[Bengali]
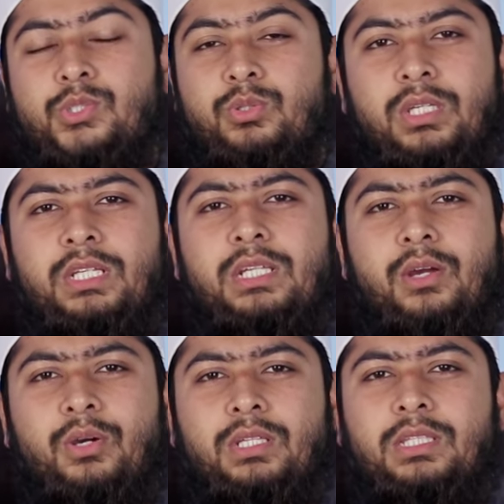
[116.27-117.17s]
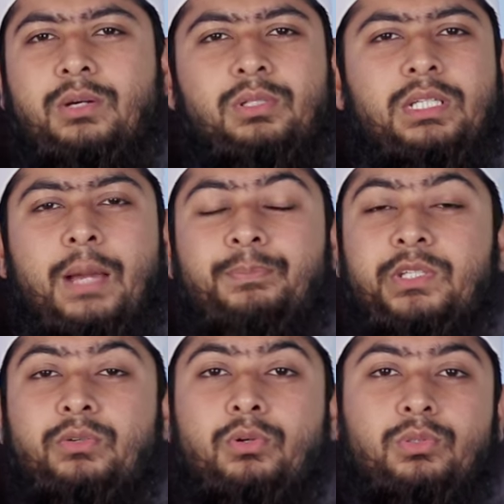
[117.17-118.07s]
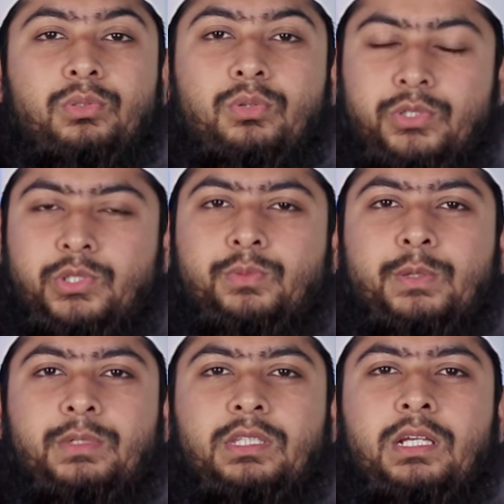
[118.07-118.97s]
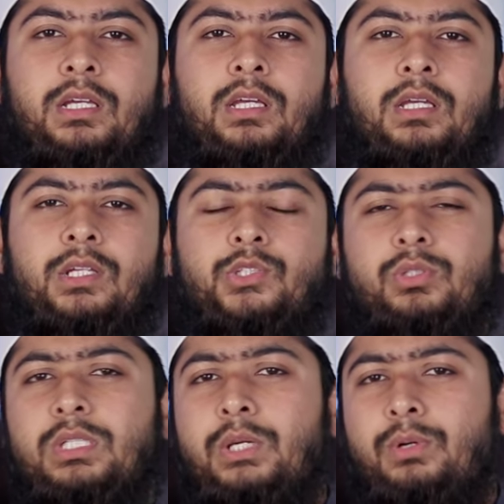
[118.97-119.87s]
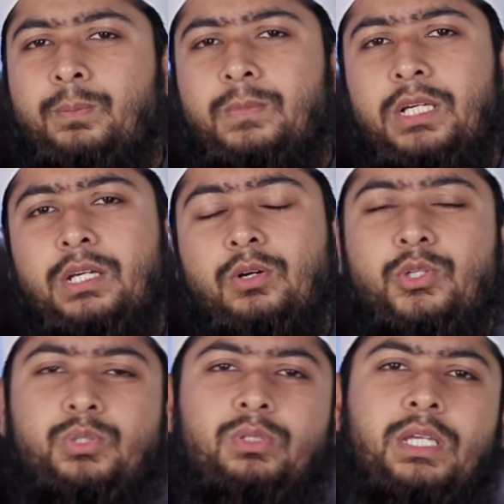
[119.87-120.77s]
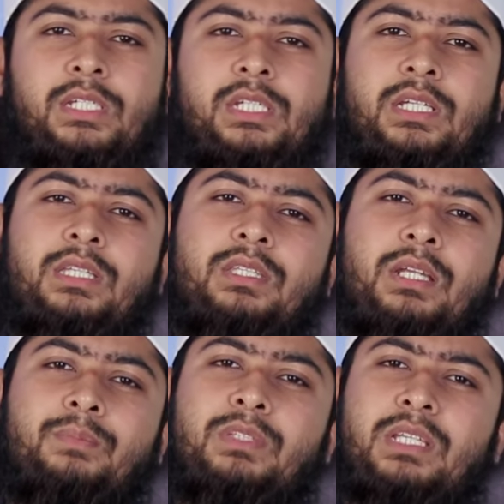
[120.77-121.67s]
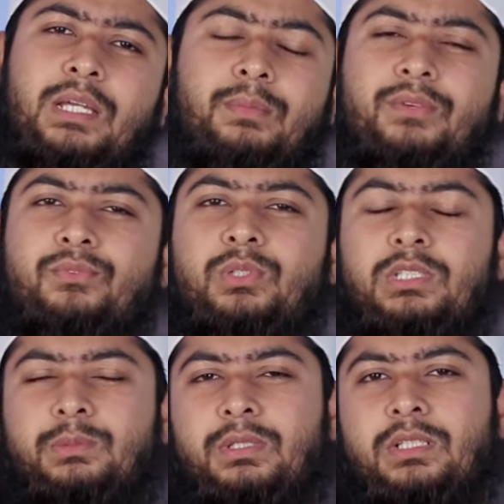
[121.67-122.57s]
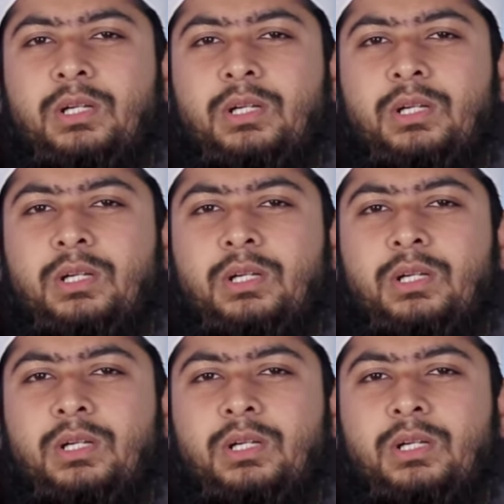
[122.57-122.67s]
যদি এটা হয় তাহলে আপনি কখনো কষ্ট পাবেন না যদি কেউ আপনাকে কষ্ট দেয় সেক্ষেত্রে আপনি তাকে মাফ করে দিবেন